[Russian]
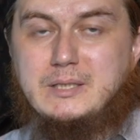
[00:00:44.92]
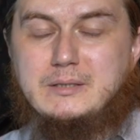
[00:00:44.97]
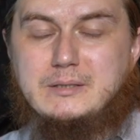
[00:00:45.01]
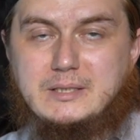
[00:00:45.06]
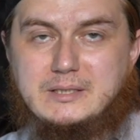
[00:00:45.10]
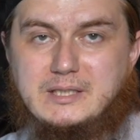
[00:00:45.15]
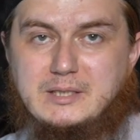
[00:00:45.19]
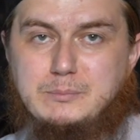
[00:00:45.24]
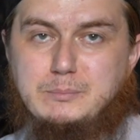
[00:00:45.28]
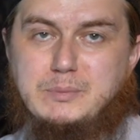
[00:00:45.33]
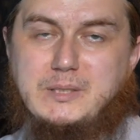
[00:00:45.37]

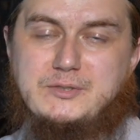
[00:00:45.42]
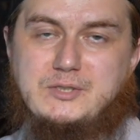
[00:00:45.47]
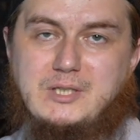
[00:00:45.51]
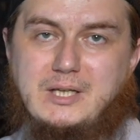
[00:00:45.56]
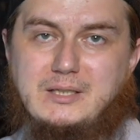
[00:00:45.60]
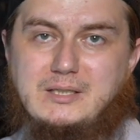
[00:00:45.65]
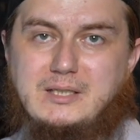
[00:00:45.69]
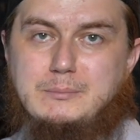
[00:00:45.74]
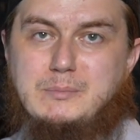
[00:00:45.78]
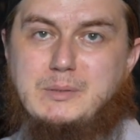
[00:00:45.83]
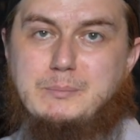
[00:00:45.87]

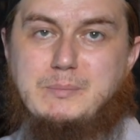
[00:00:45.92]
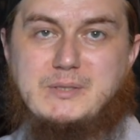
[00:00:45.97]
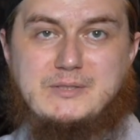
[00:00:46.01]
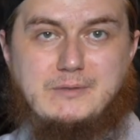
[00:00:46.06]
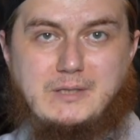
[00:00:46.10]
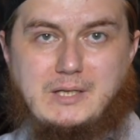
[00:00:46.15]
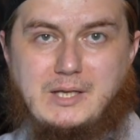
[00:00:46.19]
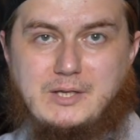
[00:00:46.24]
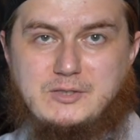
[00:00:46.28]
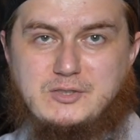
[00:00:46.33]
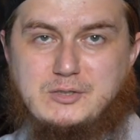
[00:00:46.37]
интернет-площадками,
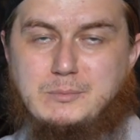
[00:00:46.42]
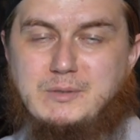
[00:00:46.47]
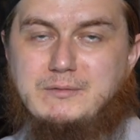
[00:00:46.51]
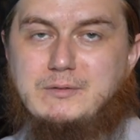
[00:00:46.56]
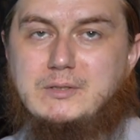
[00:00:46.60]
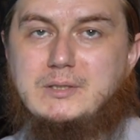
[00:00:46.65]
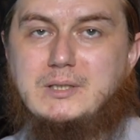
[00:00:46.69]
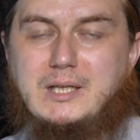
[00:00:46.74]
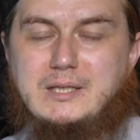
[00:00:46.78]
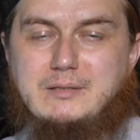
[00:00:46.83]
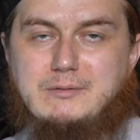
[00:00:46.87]
позволяющими
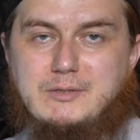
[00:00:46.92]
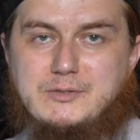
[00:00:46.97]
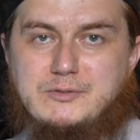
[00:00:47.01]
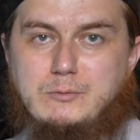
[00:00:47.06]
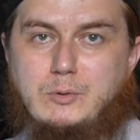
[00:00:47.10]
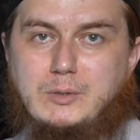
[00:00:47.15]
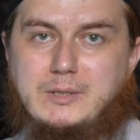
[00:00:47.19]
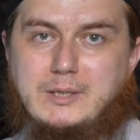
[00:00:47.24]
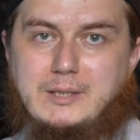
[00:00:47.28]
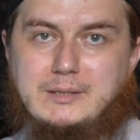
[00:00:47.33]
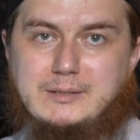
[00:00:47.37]
выкладывать
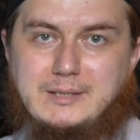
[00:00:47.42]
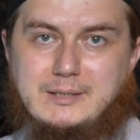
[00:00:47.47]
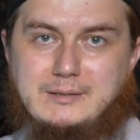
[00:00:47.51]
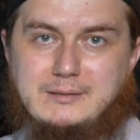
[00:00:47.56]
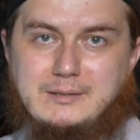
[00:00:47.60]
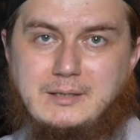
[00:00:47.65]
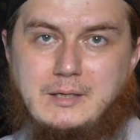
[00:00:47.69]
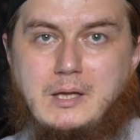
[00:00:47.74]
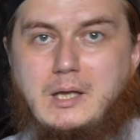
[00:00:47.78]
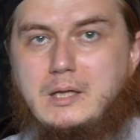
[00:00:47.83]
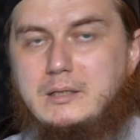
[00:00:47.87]
свой
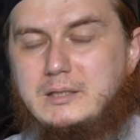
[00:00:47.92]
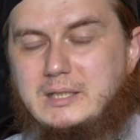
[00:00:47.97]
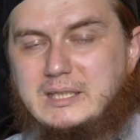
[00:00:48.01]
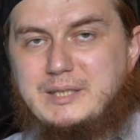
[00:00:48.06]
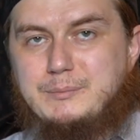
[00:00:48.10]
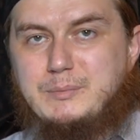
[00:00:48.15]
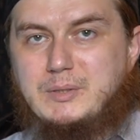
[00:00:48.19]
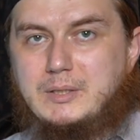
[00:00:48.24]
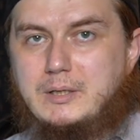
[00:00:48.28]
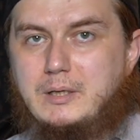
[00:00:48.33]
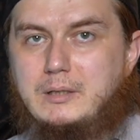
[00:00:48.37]
контент,
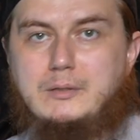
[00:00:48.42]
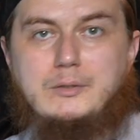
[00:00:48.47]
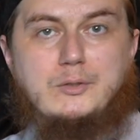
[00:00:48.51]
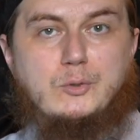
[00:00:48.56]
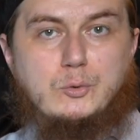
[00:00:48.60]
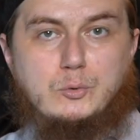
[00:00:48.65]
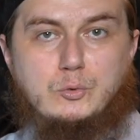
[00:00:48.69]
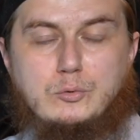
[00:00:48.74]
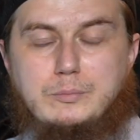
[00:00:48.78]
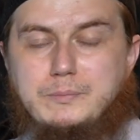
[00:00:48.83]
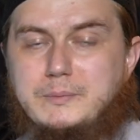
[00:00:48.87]
такими как
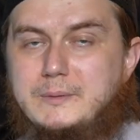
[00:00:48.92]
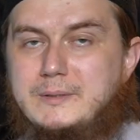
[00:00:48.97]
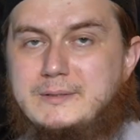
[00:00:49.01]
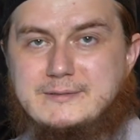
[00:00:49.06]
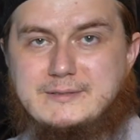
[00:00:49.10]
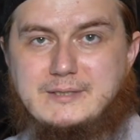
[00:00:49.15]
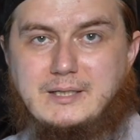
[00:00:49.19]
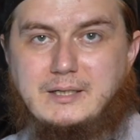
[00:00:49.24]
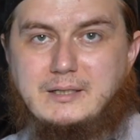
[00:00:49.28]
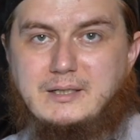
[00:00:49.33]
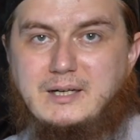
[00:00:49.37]
YouTube,
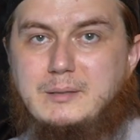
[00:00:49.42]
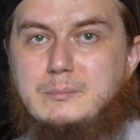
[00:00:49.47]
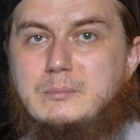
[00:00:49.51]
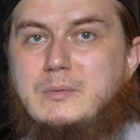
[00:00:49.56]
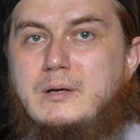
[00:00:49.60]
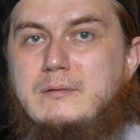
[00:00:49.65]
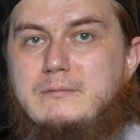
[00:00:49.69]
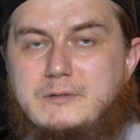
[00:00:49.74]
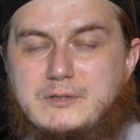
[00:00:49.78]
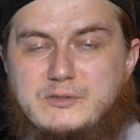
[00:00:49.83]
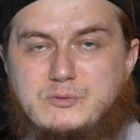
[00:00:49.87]

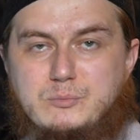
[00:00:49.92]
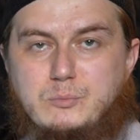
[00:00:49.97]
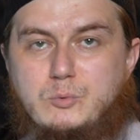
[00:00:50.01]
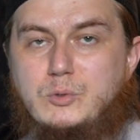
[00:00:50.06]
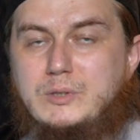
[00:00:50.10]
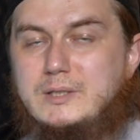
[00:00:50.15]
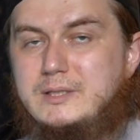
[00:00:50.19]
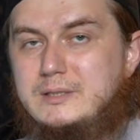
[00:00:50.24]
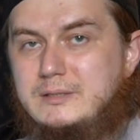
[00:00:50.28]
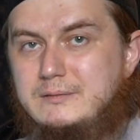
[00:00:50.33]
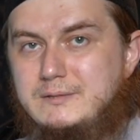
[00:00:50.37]
Instagram,
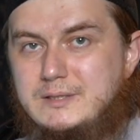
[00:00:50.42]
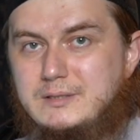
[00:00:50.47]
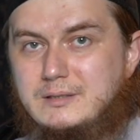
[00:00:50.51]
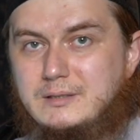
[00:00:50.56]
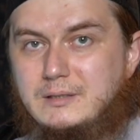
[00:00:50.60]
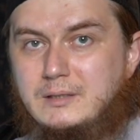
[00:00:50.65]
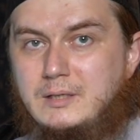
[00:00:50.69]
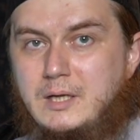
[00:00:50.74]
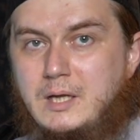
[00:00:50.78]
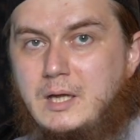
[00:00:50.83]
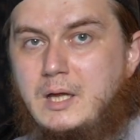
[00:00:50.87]
Facebook и Twitter,